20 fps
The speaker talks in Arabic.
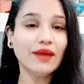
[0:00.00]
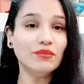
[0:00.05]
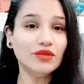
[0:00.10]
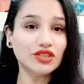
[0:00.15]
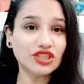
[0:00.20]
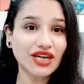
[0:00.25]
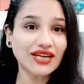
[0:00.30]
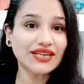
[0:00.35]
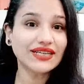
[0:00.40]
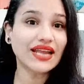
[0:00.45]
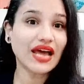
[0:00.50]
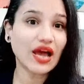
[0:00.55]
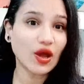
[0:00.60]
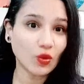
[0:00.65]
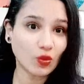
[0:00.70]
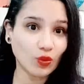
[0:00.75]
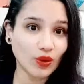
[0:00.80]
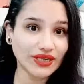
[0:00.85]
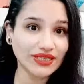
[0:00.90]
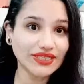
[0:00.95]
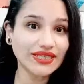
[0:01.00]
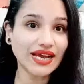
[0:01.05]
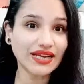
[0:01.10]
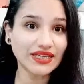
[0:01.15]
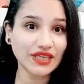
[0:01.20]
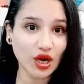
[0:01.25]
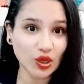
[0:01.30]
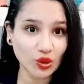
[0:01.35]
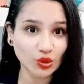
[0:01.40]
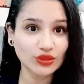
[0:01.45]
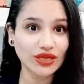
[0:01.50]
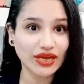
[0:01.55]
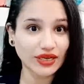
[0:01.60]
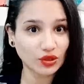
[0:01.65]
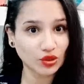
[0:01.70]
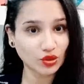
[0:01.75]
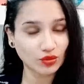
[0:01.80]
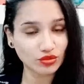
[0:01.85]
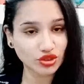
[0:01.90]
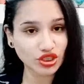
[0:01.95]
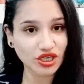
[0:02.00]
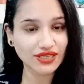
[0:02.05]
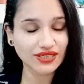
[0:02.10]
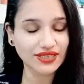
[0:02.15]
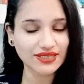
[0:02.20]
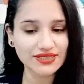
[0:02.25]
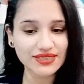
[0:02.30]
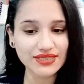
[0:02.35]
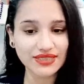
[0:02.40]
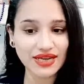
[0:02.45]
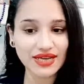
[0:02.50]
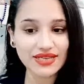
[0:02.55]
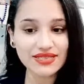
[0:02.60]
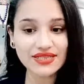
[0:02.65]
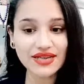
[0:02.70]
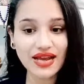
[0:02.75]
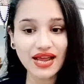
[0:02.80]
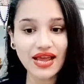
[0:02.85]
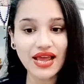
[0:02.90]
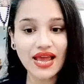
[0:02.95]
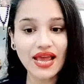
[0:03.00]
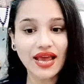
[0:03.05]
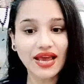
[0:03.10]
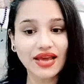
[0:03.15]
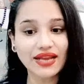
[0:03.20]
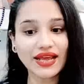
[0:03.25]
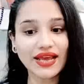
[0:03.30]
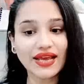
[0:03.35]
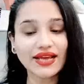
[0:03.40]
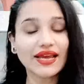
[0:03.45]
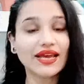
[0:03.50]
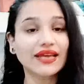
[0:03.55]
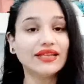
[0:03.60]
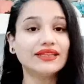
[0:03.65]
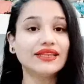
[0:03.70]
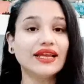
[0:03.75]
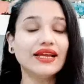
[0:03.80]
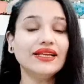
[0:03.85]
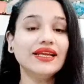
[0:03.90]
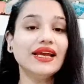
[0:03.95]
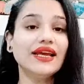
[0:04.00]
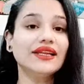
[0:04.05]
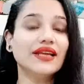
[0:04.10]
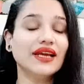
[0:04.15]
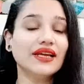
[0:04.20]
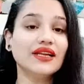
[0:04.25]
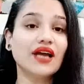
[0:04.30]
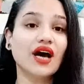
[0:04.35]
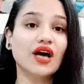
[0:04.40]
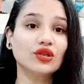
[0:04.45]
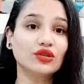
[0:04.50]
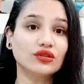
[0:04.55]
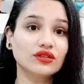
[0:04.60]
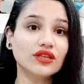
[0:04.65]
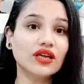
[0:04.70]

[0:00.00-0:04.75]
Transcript: بشكل اولي يعني هرد عليكم بشكل كتير اسرع الحاجة الثانيه ان احنا